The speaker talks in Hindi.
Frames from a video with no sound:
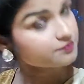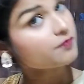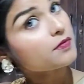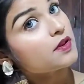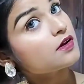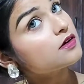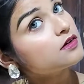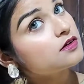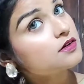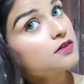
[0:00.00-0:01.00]
कर रही थी मेरे लुक
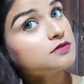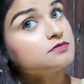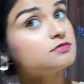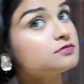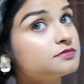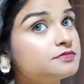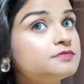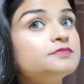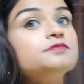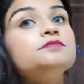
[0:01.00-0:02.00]
को
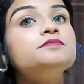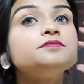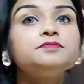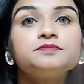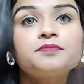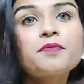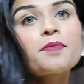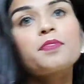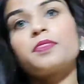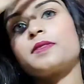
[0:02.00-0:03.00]
लेकिन फिर
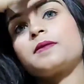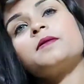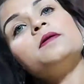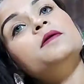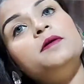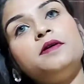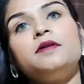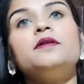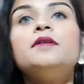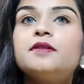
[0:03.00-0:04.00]
मम्मी ने सजेस्ट किया कि
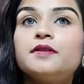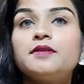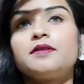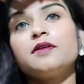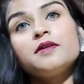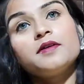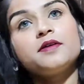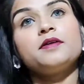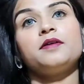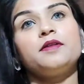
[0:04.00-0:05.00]
थोड़ी सी डार्क लगा लूँ
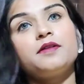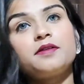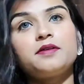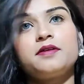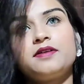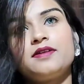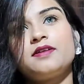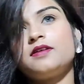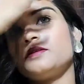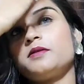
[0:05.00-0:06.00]
मैं
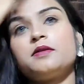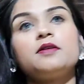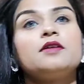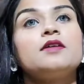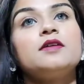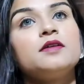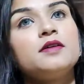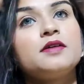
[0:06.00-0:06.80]
तो इसलिए और